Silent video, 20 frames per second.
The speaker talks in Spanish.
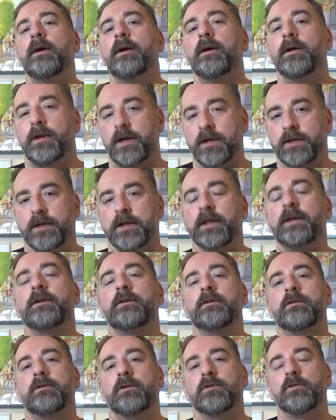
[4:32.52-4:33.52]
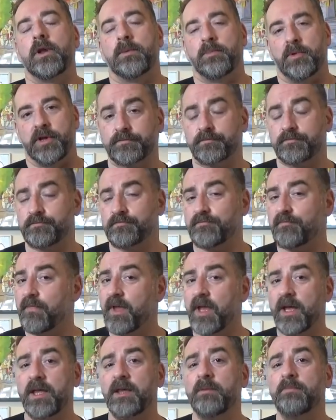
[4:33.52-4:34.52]
que te den con una polla.
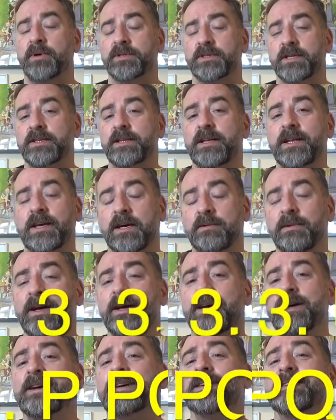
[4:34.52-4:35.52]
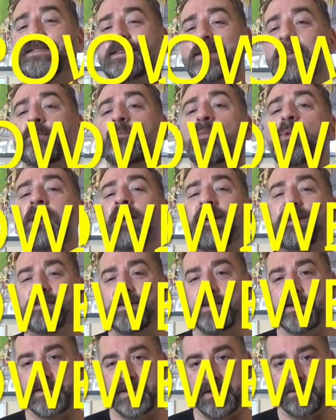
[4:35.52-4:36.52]
Importante en la cama ser muy
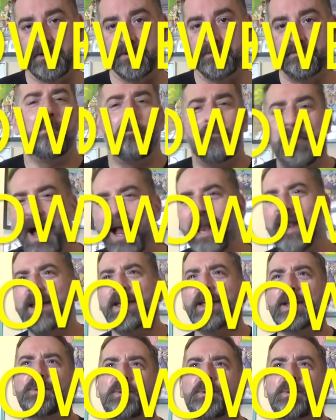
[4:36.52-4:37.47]
asertivo. Vale que en un